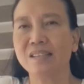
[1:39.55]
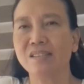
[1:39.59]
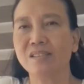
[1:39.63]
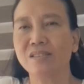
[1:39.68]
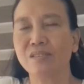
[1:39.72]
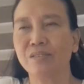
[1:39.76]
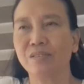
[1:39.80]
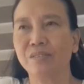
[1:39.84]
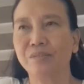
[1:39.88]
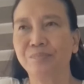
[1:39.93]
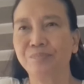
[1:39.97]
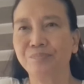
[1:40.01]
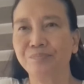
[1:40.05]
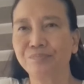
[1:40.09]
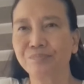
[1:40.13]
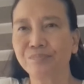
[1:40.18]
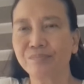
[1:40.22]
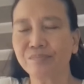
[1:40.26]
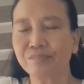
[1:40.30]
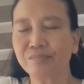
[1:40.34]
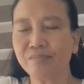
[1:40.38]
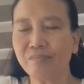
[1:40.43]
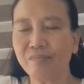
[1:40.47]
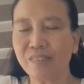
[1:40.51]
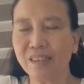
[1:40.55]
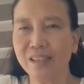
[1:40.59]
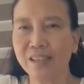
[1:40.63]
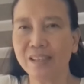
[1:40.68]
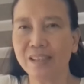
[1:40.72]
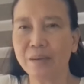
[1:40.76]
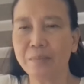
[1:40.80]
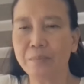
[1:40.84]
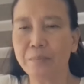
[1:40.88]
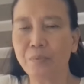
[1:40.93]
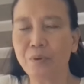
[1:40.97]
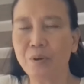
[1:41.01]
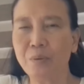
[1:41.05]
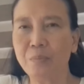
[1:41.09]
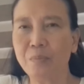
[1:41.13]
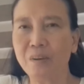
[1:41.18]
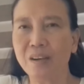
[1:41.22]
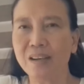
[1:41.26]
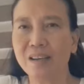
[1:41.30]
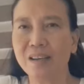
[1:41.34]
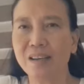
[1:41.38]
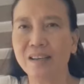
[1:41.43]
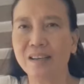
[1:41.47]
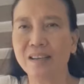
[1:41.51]
So, yan po ang
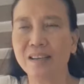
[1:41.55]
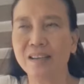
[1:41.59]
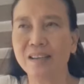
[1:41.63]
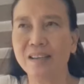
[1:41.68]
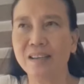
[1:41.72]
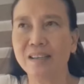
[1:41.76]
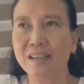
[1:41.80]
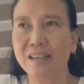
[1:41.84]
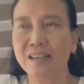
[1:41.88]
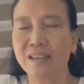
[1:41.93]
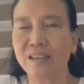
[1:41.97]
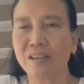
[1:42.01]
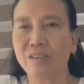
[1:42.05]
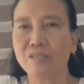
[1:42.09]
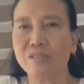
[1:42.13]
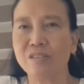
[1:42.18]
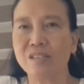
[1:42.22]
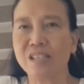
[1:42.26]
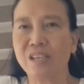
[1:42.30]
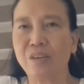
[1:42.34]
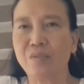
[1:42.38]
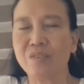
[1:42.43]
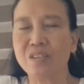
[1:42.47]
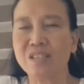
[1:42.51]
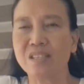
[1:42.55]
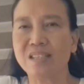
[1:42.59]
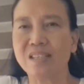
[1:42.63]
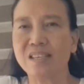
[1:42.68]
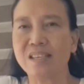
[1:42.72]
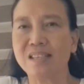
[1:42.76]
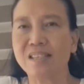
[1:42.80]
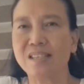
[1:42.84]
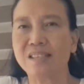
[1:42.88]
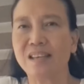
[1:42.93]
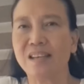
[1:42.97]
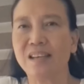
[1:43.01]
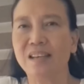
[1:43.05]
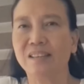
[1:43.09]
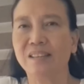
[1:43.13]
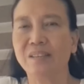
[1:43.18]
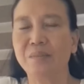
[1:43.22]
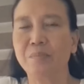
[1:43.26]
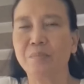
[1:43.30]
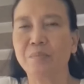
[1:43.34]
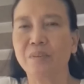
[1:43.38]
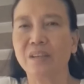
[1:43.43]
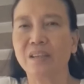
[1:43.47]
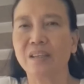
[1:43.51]
mga consequences na
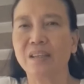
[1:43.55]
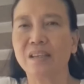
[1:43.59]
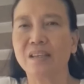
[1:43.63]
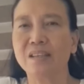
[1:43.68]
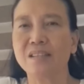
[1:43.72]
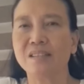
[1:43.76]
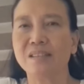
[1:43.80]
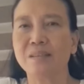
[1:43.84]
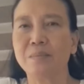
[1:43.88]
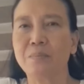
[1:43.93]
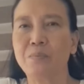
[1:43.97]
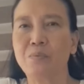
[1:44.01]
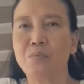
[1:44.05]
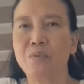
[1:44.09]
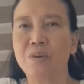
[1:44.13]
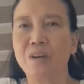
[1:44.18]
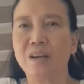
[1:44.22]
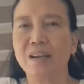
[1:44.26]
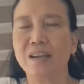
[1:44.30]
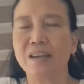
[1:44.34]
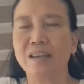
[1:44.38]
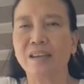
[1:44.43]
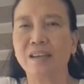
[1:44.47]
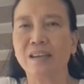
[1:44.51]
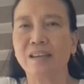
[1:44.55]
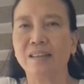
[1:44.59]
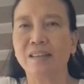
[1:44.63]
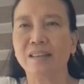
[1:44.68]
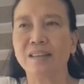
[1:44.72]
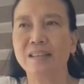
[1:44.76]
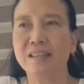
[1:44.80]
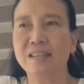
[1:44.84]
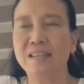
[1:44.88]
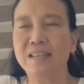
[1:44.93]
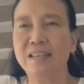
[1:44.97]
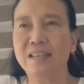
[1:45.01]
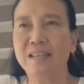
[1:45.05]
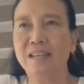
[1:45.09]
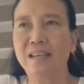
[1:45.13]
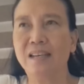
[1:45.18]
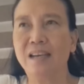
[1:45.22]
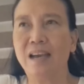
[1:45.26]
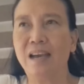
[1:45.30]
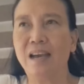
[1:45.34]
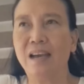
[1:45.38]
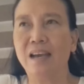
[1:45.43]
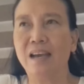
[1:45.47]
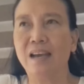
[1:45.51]
ating mangyayari sa buhay at
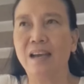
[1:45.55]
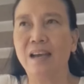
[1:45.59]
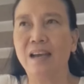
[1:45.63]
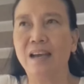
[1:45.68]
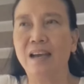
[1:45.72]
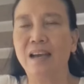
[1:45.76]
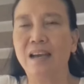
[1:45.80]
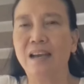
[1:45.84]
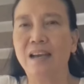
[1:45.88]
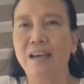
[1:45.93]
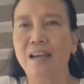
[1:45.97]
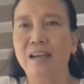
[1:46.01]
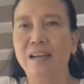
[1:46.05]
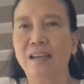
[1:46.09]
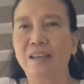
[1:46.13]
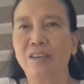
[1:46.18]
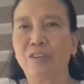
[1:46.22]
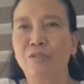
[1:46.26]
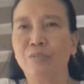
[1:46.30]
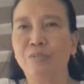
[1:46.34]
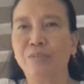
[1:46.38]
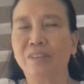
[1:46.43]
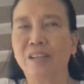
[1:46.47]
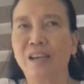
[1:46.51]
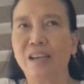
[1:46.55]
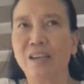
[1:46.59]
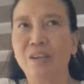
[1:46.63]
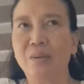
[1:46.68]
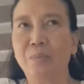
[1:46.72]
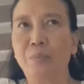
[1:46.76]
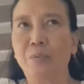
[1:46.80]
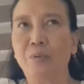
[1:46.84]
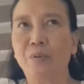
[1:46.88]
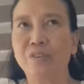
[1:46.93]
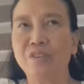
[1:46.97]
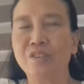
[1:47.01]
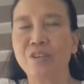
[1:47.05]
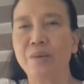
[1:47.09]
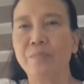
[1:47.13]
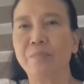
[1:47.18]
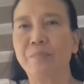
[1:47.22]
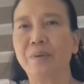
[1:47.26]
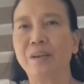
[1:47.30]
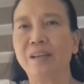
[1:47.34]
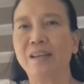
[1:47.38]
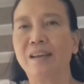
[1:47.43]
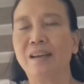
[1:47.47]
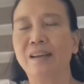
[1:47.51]
uh, kung tayo po,
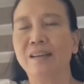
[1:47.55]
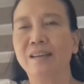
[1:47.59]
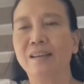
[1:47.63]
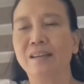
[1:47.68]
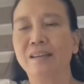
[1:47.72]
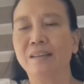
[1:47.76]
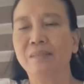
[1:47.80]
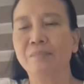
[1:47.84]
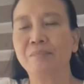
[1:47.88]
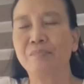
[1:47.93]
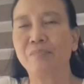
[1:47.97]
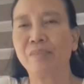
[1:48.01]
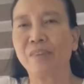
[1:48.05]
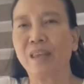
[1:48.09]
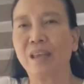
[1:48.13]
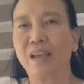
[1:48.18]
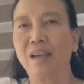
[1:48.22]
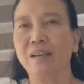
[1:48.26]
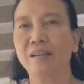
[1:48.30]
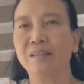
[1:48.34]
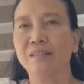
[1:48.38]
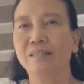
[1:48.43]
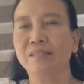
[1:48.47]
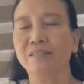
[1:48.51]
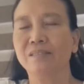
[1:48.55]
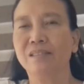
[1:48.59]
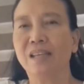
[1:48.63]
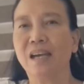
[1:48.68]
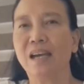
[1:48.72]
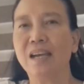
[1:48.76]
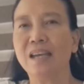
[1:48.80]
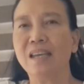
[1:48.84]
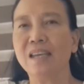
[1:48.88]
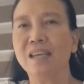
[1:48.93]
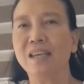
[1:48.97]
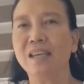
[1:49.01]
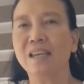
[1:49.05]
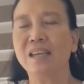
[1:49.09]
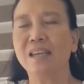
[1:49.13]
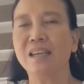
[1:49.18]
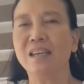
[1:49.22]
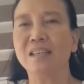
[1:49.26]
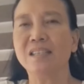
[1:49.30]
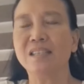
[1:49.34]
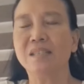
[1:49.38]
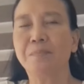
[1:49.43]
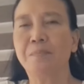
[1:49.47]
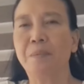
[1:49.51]
syempre, ang, ang dying
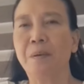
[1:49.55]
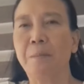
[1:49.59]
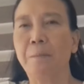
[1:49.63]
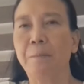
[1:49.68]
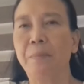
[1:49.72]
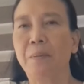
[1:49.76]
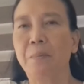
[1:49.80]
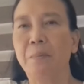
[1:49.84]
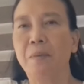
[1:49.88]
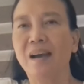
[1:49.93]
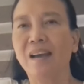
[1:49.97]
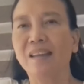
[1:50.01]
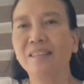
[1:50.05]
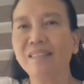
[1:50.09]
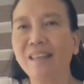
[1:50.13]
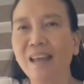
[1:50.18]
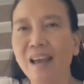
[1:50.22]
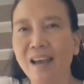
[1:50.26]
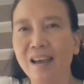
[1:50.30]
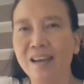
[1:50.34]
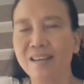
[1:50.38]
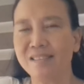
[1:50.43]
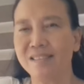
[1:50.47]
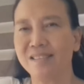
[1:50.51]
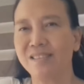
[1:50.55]
is pampabata.